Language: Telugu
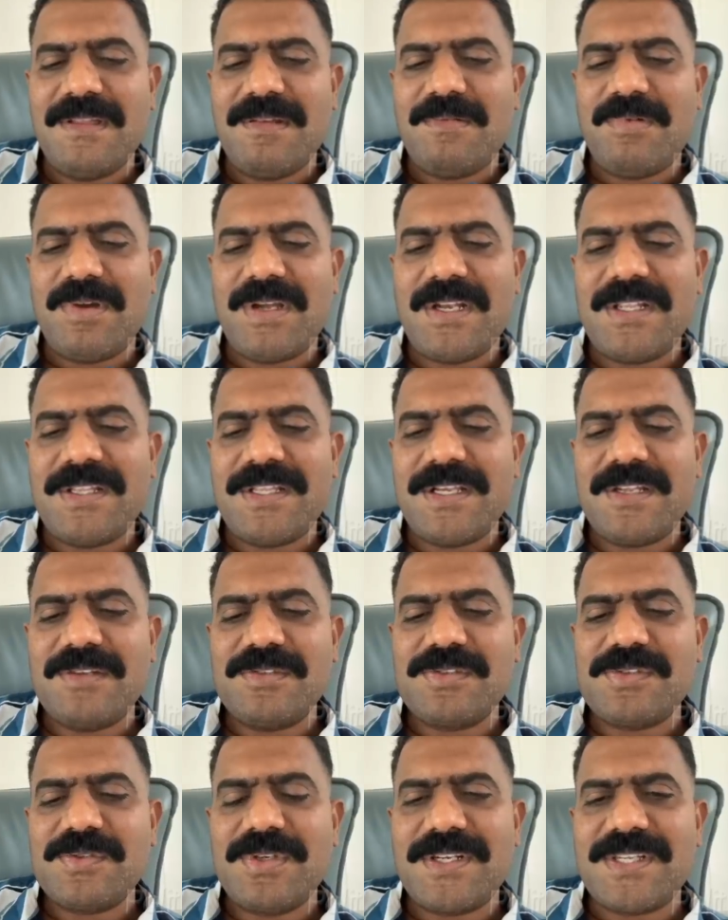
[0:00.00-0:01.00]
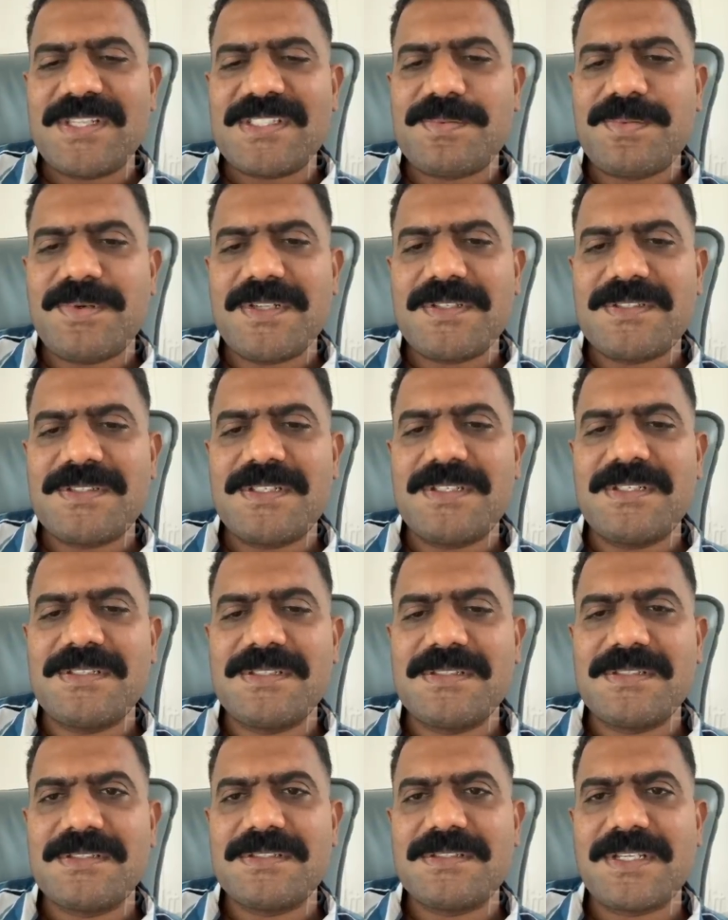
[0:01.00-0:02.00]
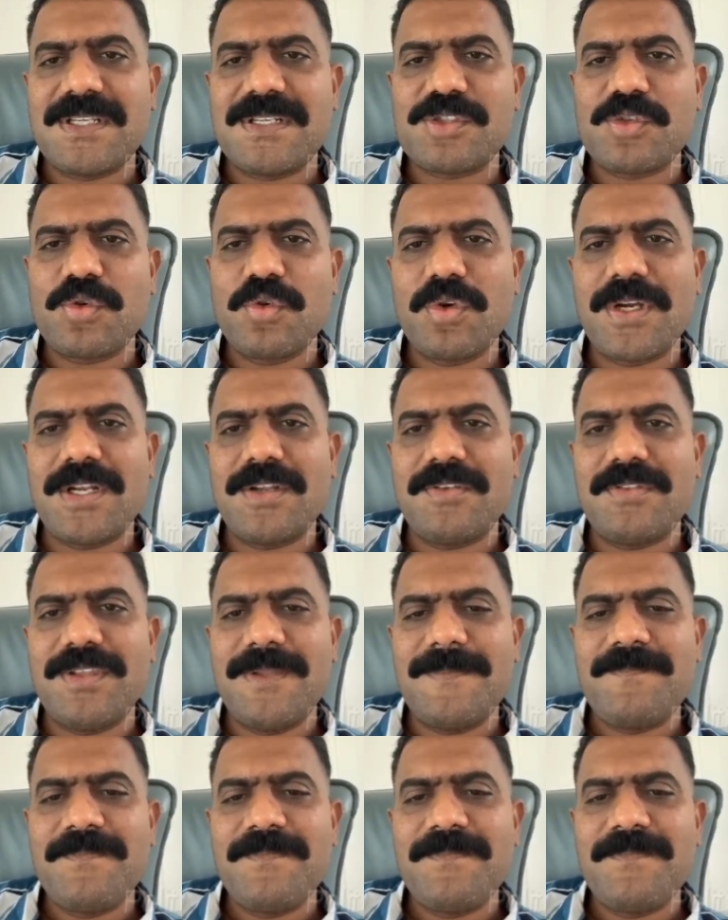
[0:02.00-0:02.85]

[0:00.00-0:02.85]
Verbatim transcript: వాళ్ళ దగ్గర నుంచి కూడా రెస్పాన్స్ చాలా స్లోగానే ఉంది